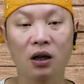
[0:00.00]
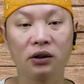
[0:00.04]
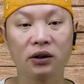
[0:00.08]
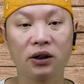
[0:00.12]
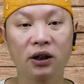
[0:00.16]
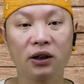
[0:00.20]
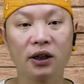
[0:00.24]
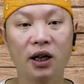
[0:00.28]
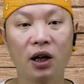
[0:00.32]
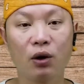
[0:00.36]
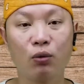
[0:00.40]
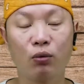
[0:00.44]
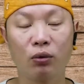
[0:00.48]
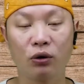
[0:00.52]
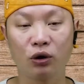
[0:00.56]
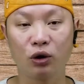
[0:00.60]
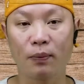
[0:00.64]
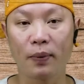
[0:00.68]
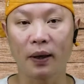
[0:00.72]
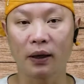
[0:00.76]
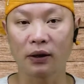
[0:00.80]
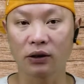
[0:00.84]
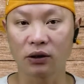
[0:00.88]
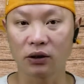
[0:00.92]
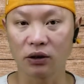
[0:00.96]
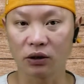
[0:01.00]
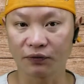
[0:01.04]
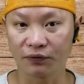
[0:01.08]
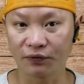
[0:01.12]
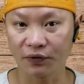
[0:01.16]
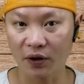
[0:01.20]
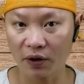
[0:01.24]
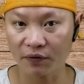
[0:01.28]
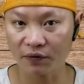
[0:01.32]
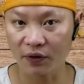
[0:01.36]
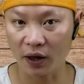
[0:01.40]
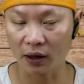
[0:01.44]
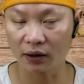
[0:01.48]
今天我就把这个
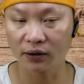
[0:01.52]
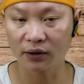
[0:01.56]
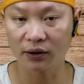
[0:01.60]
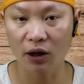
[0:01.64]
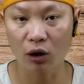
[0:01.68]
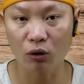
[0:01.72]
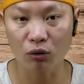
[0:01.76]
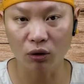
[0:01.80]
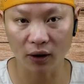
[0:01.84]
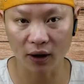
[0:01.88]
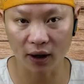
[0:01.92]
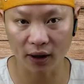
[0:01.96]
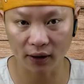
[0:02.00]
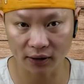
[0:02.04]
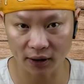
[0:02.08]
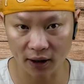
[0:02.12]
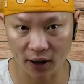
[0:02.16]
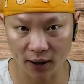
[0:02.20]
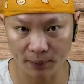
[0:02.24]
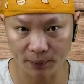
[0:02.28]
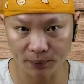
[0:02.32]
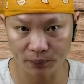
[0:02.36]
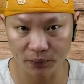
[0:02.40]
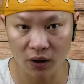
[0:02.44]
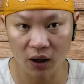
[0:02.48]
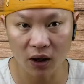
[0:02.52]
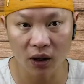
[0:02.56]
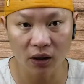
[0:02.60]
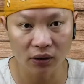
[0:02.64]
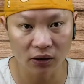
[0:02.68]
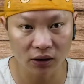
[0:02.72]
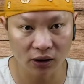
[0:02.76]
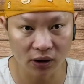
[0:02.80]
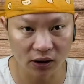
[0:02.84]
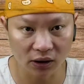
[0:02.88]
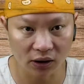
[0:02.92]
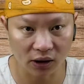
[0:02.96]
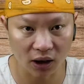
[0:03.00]
方法教给大家。
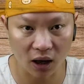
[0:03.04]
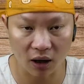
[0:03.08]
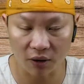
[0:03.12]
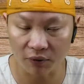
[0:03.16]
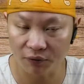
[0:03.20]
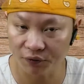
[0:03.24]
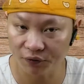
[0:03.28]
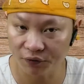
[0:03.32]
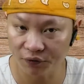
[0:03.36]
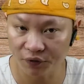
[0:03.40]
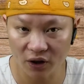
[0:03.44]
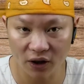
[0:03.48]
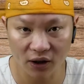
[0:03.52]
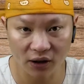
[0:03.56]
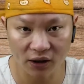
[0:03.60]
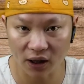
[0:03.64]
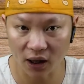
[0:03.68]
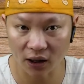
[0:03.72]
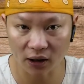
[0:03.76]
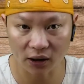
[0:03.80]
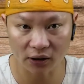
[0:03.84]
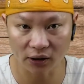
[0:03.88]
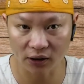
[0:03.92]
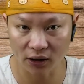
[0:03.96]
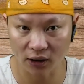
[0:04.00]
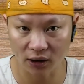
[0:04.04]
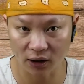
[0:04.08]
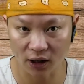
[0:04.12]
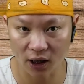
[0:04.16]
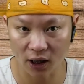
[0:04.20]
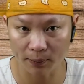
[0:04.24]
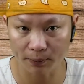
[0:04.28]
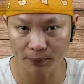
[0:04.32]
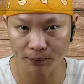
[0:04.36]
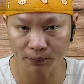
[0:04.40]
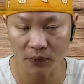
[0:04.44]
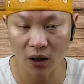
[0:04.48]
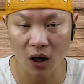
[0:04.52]
其实啊，非常的简
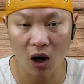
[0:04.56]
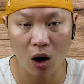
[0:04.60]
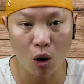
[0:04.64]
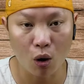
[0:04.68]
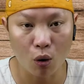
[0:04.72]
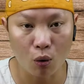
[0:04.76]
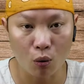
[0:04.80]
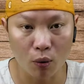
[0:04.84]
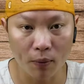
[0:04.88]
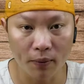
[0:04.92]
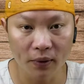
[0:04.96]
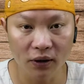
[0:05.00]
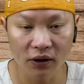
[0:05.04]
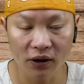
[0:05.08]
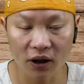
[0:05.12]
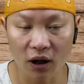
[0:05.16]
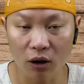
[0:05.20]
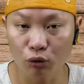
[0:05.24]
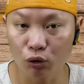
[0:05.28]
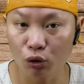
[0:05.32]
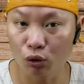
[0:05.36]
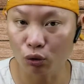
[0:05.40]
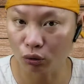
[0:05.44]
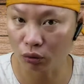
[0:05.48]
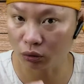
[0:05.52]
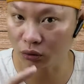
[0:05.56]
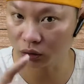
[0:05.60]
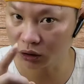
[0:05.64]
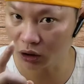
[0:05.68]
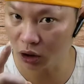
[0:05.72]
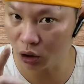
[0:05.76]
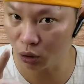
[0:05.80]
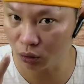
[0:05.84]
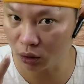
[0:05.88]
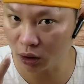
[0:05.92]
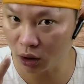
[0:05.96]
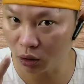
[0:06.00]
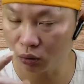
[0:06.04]
单，我们只要用
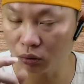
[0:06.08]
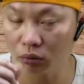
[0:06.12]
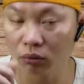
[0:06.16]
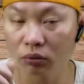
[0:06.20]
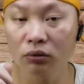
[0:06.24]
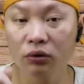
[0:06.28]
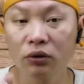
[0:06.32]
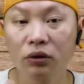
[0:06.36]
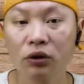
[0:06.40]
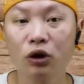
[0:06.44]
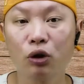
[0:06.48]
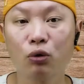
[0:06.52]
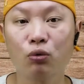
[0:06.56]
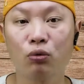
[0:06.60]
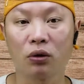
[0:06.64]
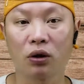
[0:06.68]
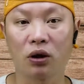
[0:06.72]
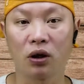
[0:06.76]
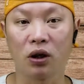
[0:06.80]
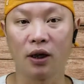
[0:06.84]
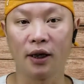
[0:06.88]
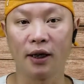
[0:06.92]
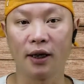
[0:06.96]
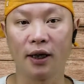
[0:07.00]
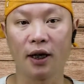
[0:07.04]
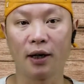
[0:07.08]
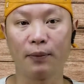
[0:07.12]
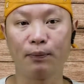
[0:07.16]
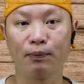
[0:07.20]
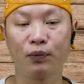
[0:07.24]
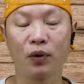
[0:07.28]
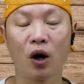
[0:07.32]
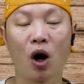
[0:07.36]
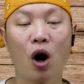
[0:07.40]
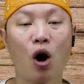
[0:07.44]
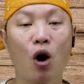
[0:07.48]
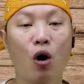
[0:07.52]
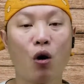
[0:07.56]
QQ 就可以了。
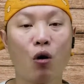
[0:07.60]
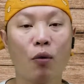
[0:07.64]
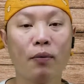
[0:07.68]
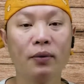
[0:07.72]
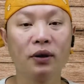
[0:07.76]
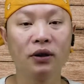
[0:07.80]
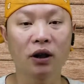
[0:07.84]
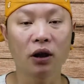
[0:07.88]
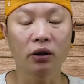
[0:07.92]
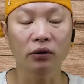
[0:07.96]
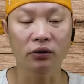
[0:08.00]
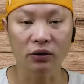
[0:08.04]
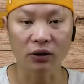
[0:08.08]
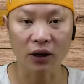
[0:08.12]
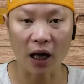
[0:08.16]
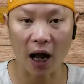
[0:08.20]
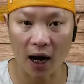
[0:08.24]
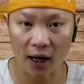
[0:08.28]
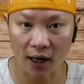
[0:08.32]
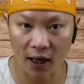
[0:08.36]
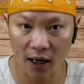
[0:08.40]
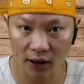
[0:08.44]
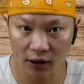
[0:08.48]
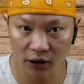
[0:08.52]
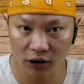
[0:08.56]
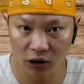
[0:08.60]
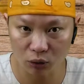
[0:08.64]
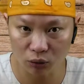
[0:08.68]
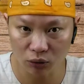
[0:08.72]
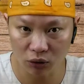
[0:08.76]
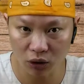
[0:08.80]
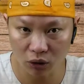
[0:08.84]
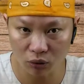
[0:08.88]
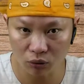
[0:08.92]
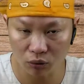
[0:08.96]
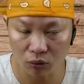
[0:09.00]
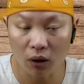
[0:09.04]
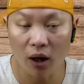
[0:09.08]
我们要打开
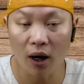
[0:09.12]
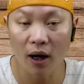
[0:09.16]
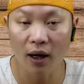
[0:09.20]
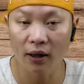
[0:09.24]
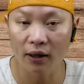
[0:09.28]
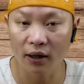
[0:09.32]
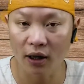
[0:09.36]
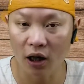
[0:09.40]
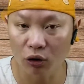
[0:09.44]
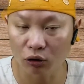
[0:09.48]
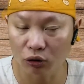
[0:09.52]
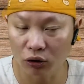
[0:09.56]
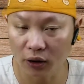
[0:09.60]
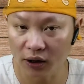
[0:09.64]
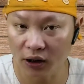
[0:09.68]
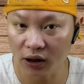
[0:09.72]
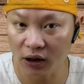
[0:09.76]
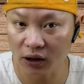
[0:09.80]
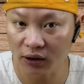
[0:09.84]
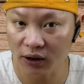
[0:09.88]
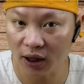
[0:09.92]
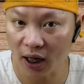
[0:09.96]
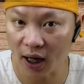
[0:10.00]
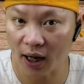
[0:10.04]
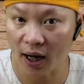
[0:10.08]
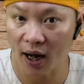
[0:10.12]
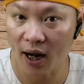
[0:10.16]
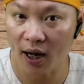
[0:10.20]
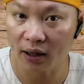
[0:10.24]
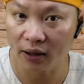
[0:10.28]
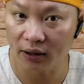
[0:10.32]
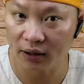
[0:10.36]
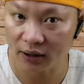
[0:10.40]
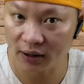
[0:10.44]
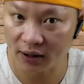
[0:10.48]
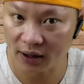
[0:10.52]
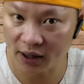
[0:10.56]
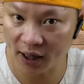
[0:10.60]
QQ，然后再
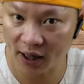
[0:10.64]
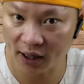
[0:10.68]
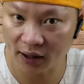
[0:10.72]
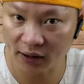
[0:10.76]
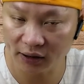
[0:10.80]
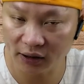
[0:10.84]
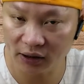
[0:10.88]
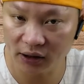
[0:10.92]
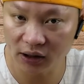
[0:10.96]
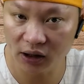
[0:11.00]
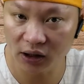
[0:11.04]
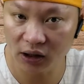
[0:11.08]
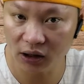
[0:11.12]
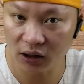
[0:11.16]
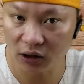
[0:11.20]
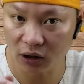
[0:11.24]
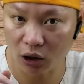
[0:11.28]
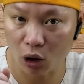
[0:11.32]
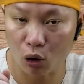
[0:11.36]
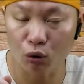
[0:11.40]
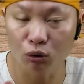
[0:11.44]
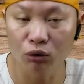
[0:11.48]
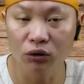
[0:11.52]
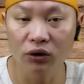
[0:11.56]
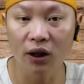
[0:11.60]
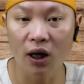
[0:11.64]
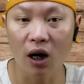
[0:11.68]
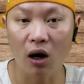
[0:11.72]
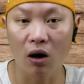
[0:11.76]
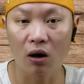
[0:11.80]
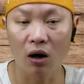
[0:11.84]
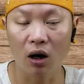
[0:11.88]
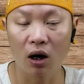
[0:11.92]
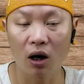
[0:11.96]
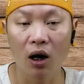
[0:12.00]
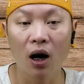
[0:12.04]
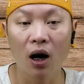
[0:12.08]
点击头像，